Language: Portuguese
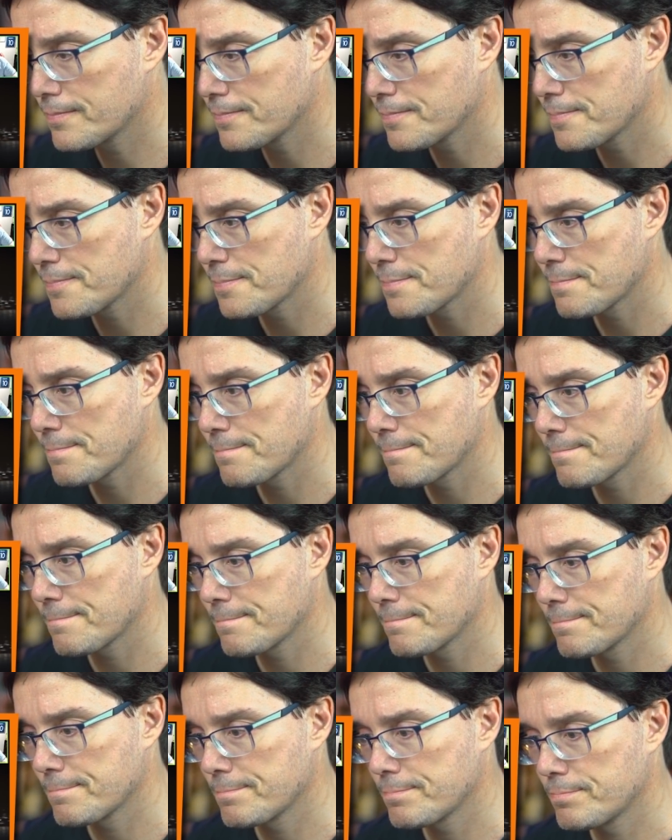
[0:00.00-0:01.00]
É ele mesmo? Pô,
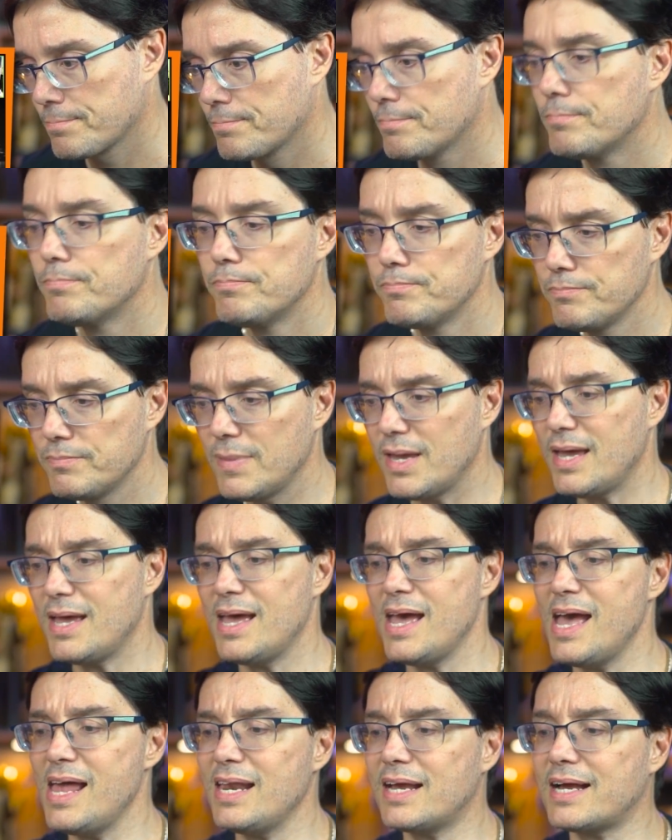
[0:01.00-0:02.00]
tá com mó indumentário.
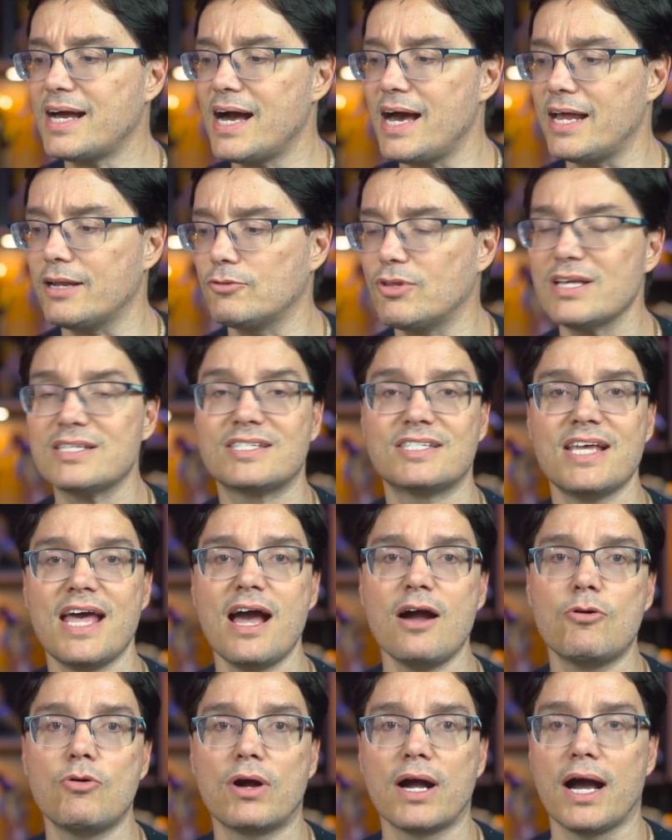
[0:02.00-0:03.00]
É ele, cara. Tu é
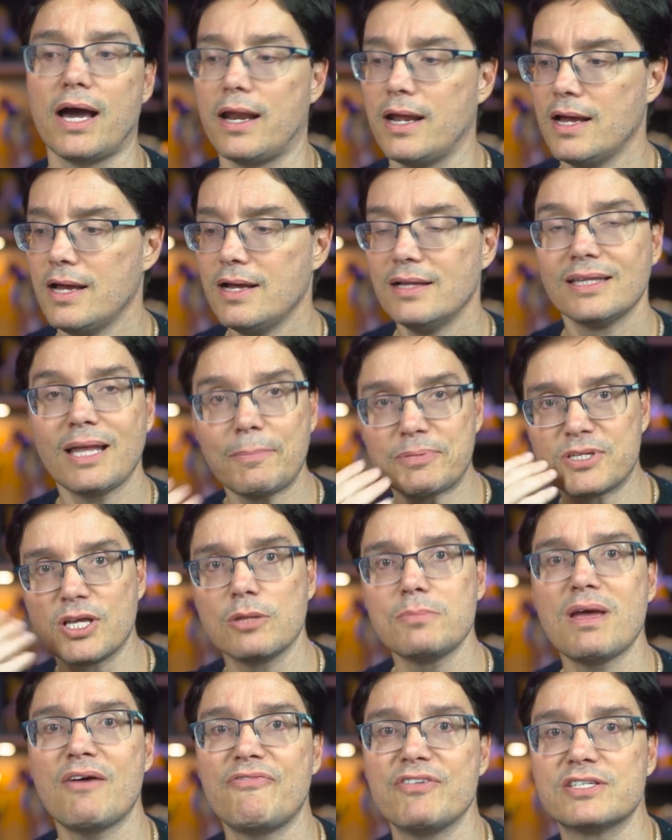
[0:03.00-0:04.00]
cego, cara. Ah, tá precisando da
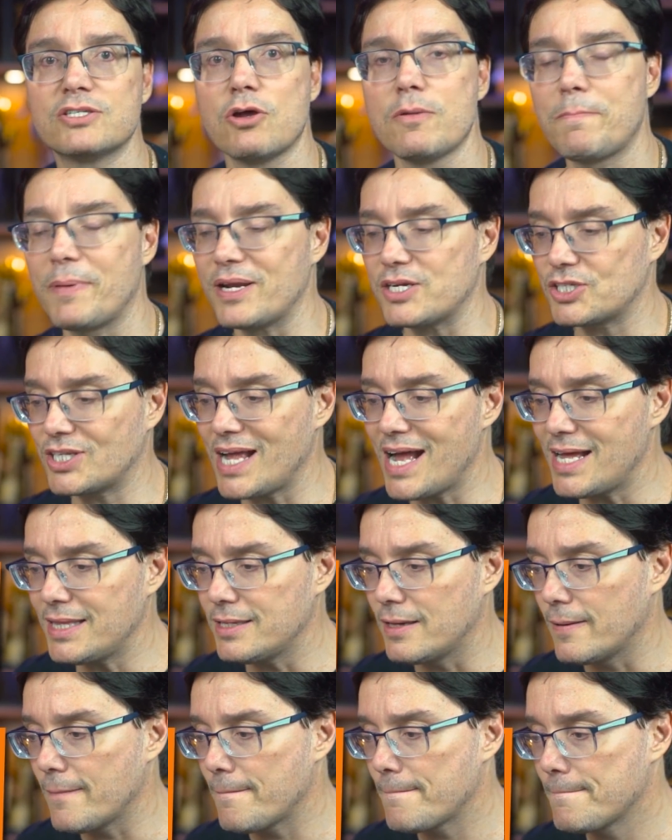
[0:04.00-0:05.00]
minha visão tá emprestada?
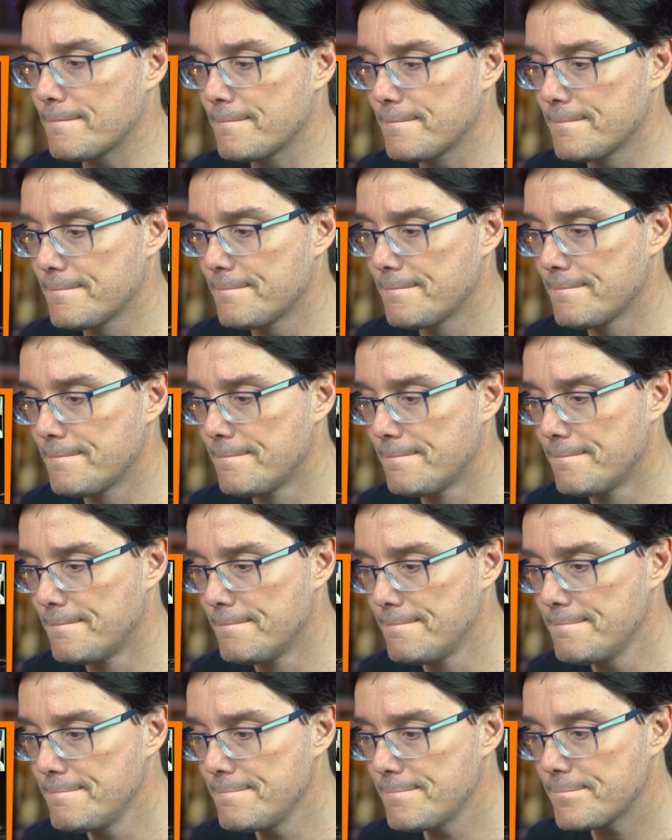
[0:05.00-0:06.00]
Agora um cara um all
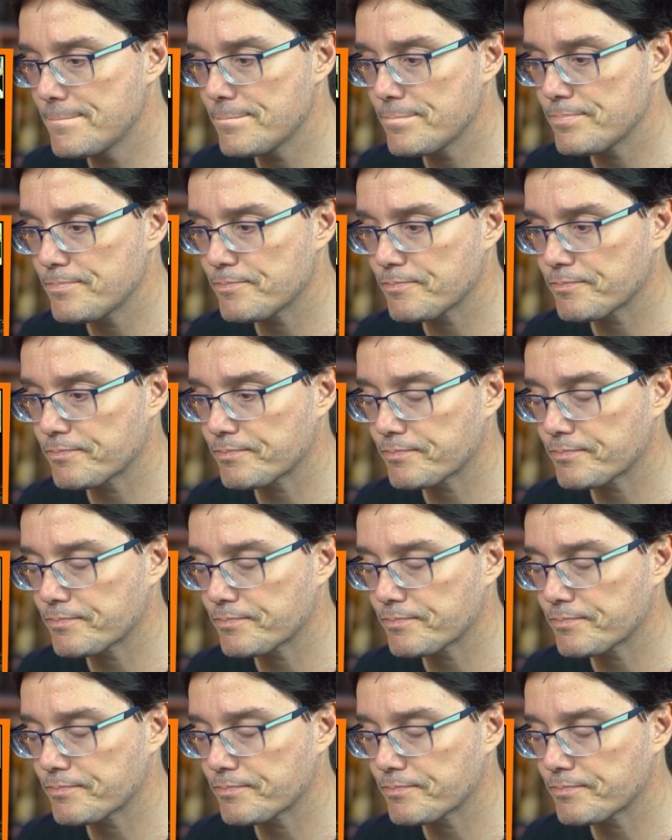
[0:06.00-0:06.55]
blackzão bolado.